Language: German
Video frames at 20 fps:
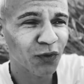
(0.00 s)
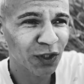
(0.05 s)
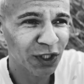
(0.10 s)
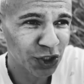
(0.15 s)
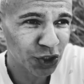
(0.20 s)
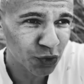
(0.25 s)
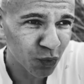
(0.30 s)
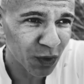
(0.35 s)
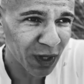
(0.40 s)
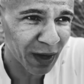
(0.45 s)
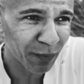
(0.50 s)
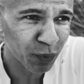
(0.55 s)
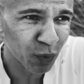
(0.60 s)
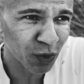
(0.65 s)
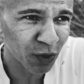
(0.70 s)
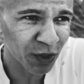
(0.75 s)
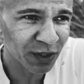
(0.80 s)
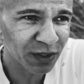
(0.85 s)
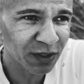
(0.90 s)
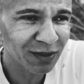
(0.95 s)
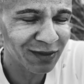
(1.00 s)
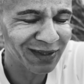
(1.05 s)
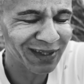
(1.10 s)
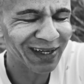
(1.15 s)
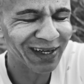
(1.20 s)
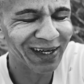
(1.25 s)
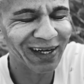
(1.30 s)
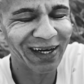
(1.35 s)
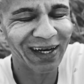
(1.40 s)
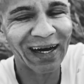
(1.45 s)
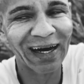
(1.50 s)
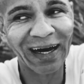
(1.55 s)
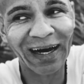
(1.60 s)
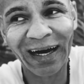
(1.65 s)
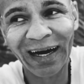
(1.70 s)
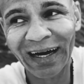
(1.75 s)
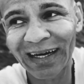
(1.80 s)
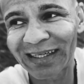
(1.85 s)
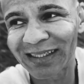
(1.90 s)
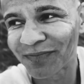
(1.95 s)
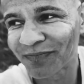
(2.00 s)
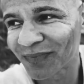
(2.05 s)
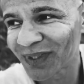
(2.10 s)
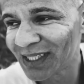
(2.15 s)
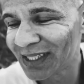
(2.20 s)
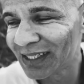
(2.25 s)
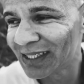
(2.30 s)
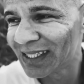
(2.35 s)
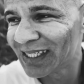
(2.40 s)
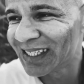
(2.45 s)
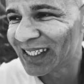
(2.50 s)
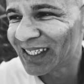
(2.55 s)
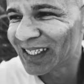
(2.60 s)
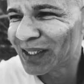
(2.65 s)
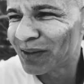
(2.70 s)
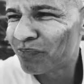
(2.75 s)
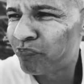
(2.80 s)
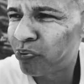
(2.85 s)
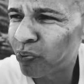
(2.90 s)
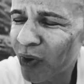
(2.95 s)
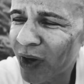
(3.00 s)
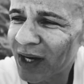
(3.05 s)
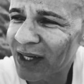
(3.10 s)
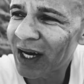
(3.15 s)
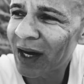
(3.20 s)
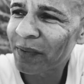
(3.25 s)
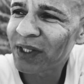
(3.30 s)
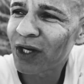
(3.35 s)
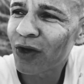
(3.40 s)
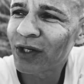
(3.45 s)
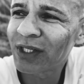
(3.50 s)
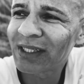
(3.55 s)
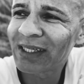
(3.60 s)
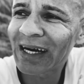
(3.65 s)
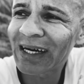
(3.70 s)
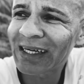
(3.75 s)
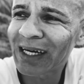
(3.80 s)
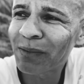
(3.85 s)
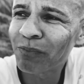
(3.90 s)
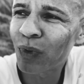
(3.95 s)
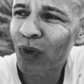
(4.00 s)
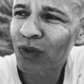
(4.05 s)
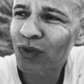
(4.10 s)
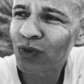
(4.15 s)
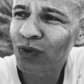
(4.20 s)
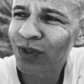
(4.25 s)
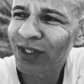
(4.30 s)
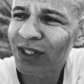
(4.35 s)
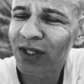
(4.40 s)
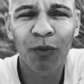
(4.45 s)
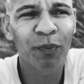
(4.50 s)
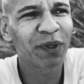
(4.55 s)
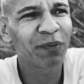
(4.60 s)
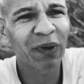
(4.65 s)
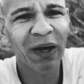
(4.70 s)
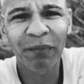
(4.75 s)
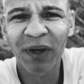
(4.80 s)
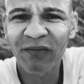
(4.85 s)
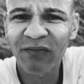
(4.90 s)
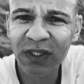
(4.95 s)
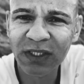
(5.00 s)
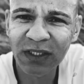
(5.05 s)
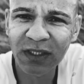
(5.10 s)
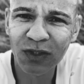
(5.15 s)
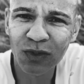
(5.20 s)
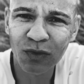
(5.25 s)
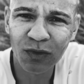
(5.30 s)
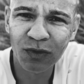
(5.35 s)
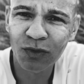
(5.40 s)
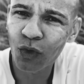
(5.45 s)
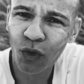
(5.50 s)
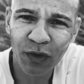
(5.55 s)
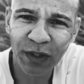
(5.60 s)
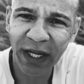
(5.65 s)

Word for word: Von der Schule abholen heute? Ah, boah, da habe ich ja heute gar keinen Bock zu. Ich glaube, ich bleib einfach sitzen und guck